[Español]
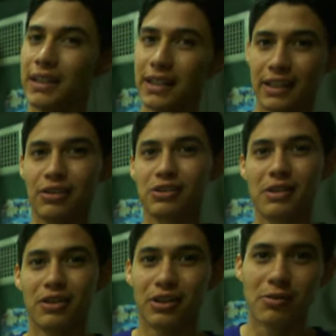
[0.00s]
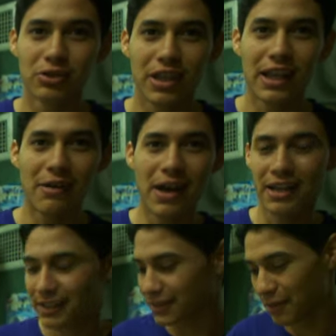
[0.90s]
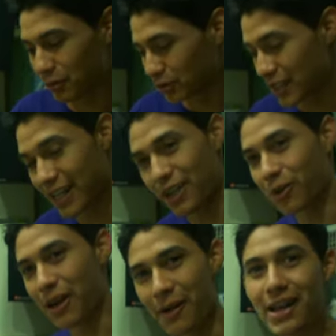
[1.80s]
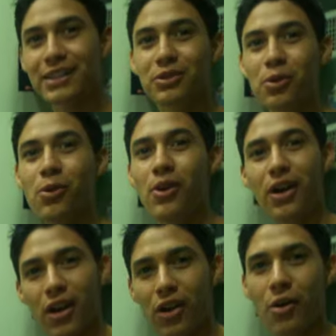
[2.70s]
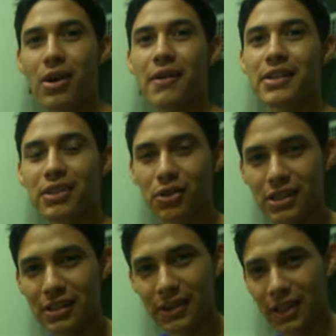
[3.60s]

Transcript: que lo, tenemos que grabar, este, me gustaría que lo grabaras tú. Excelente. ¿Cómo la ves? ¿Te lo quieres aventar